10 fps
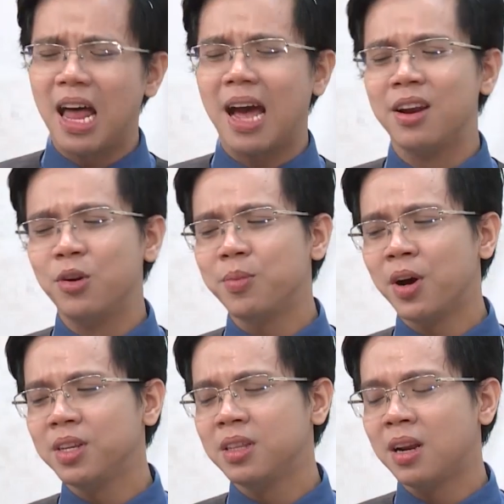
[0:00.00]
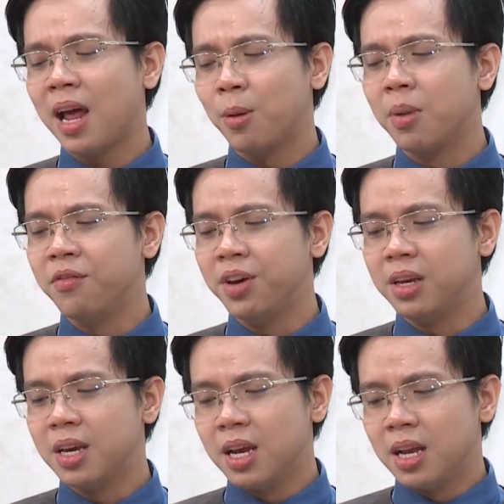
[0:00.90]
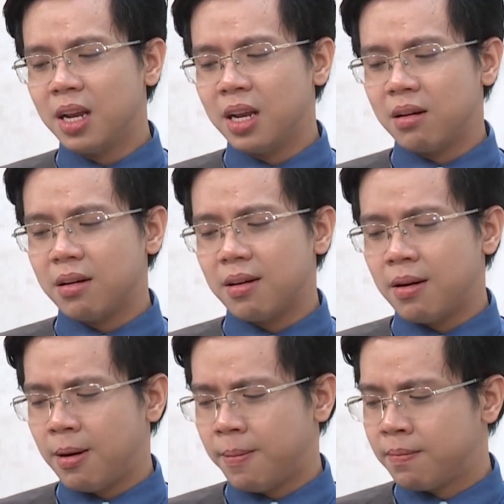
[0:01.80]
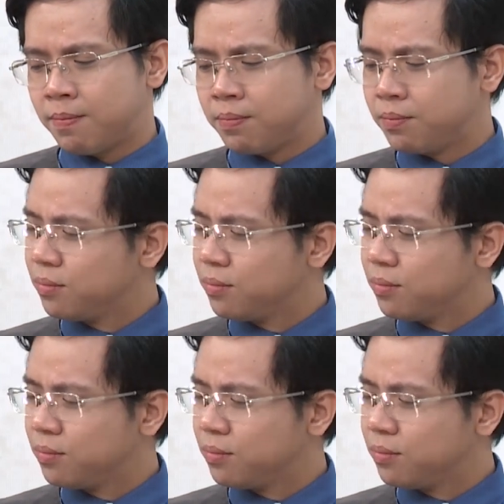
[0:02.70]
lại lúc đó như thế nào bởi vì um,